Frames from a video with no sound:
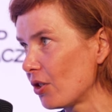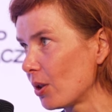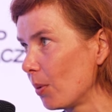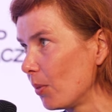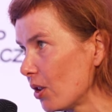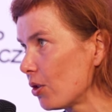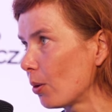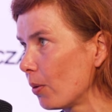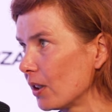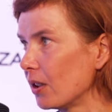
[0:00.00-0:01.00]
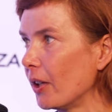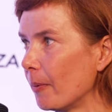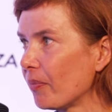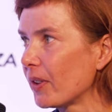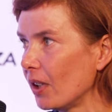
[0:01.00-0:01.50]
żeby mieć
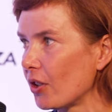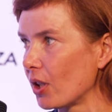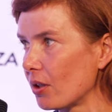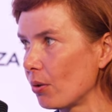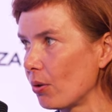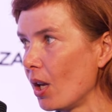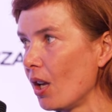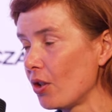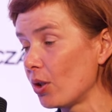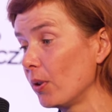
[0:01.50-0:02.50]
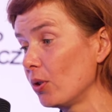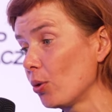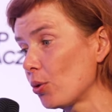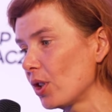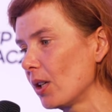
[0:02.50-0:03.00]
dokładnie tyle czasu, żeby
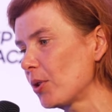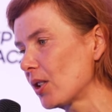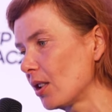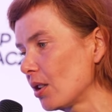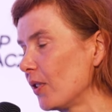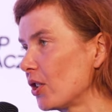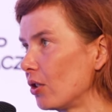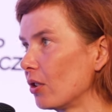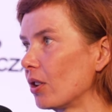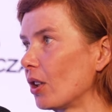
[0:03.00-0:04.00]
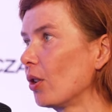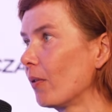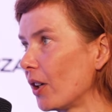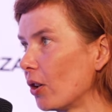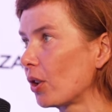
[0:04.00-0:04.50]
już przystosować się do tego
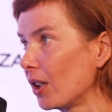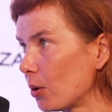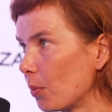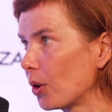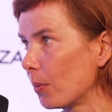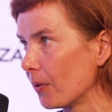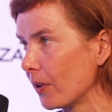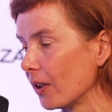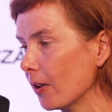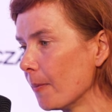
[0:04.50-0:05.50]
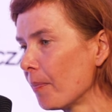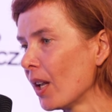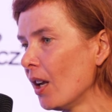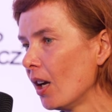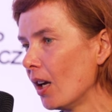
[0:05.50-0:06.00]
nowego rytmu dobowego.
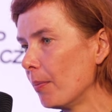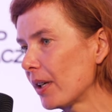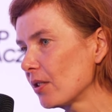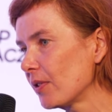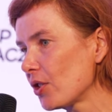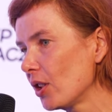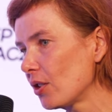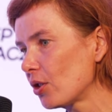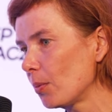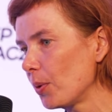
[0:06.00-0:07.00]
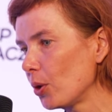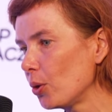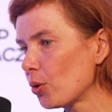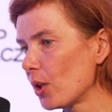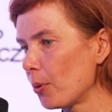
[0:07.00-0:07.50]
Bardzo ważne jest, żeby
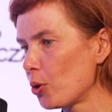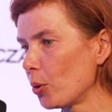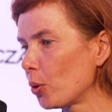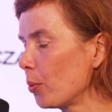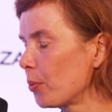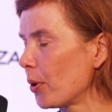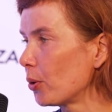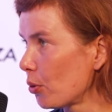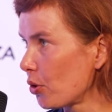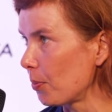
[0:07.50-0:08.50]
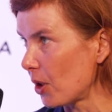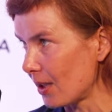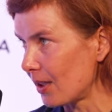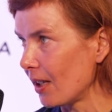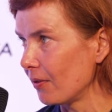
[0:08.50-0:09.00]
już na początku podróży
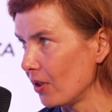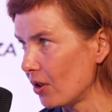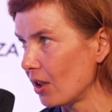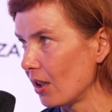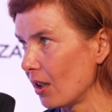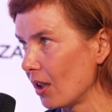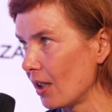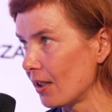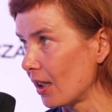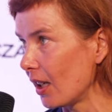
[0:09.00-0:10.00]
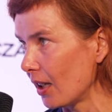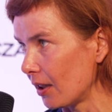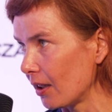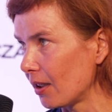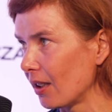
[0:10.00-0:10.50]
przestawić
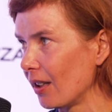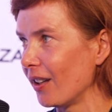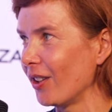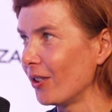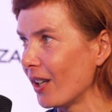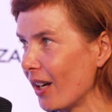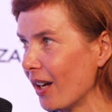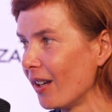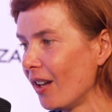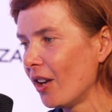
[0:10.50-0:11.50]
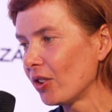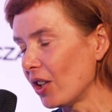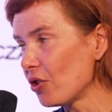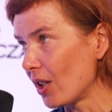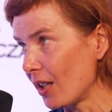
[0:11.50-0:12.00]
zegarek na
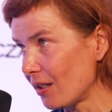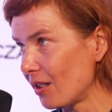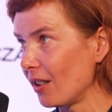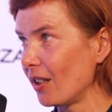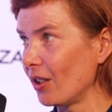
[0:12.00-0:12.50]
ten czas,